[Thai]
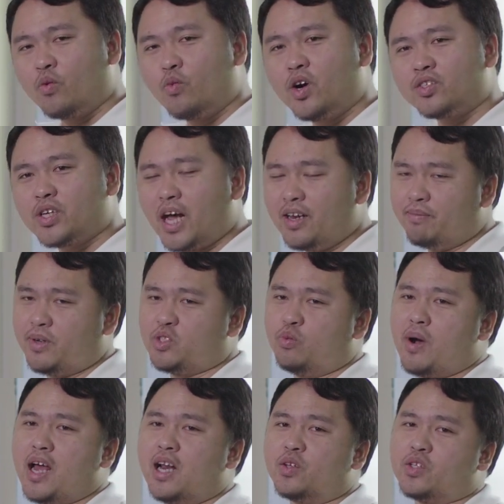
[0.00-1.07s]
เวอร์ชันปัจจุ
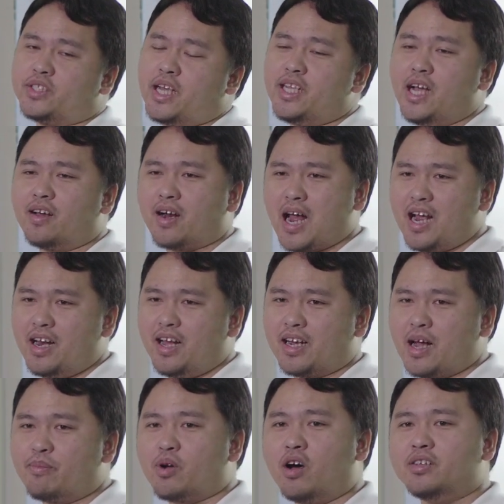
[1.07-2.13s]
บันเราจะเช็คอย่างไรนะค
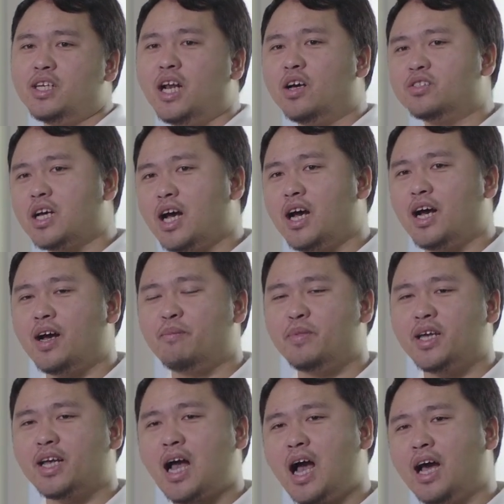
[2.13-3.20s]
รับ ก่อนที่เราจะ
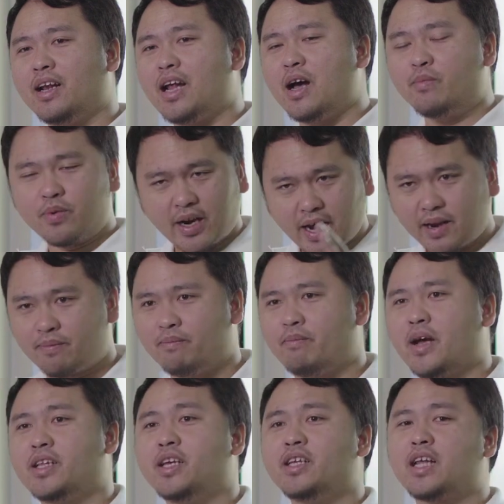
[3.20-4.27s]
มีการอัปเกรด
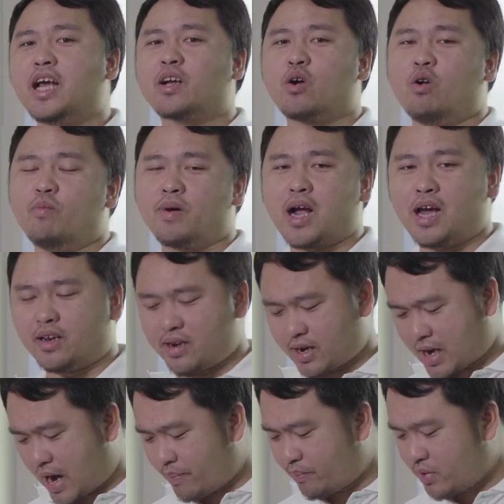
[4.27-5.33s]
ไปที่ไทยคมกัน
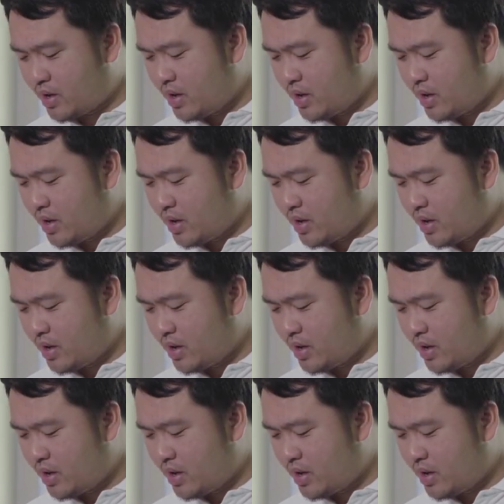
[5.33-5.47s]
นะครับ